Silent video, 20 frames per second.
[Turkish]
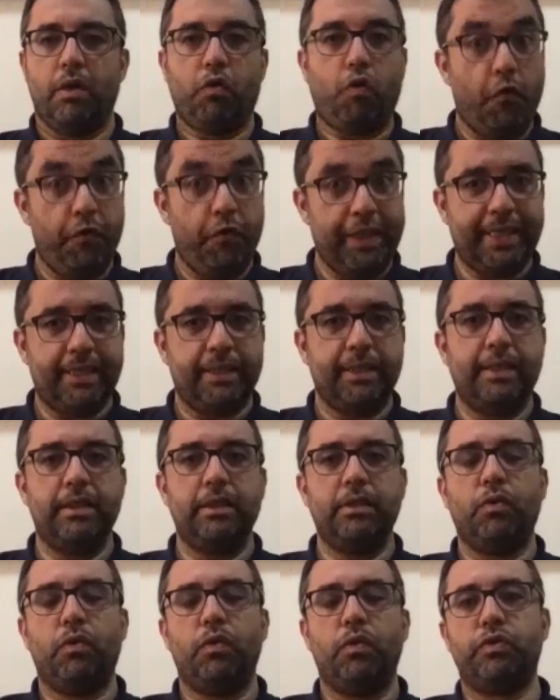COVID
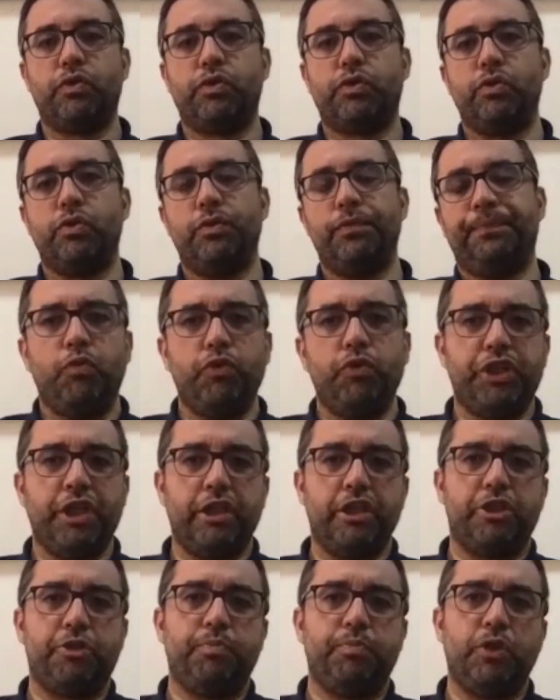alanında olsun. Bu
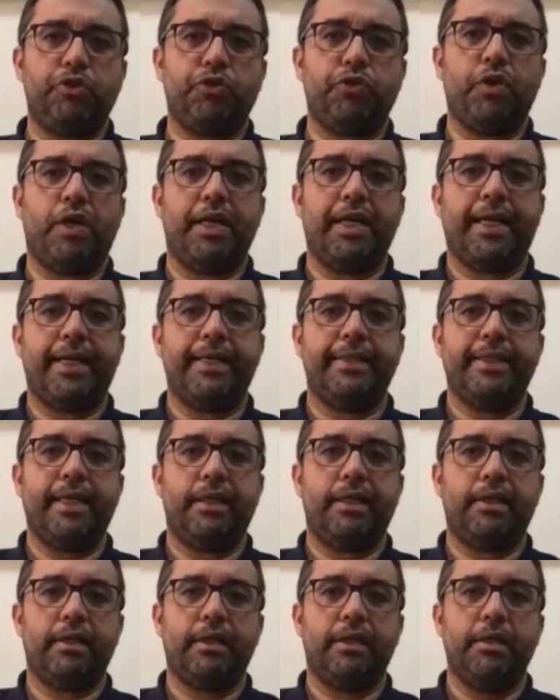çalışma şu ana kadar
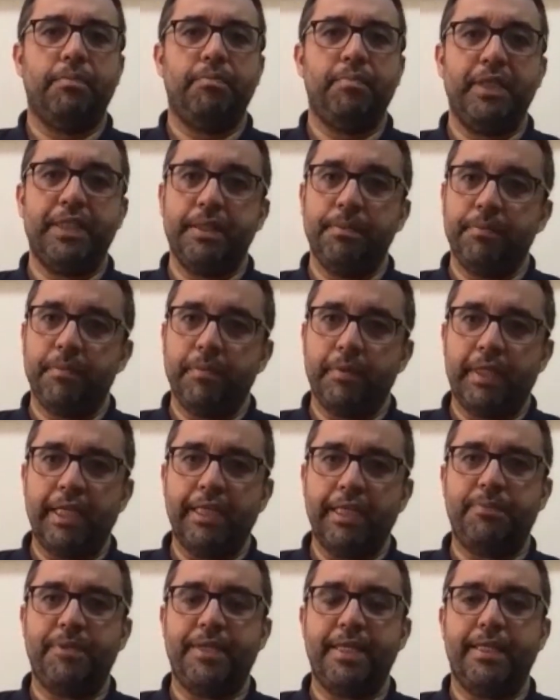bizim
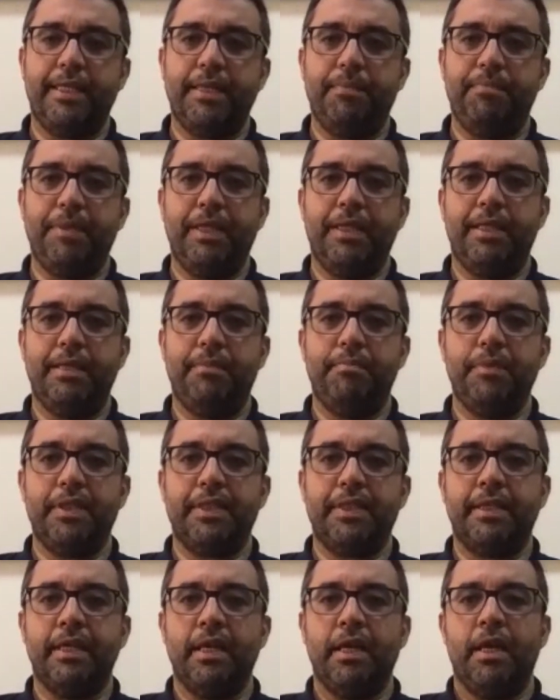tespit
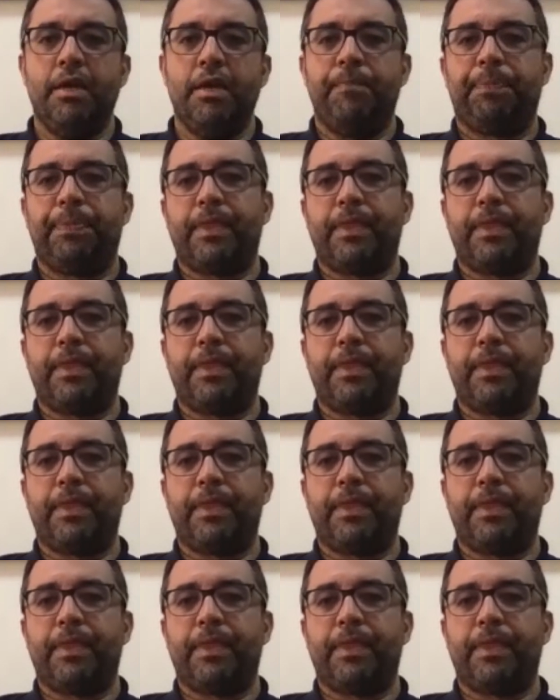edebildiğimiz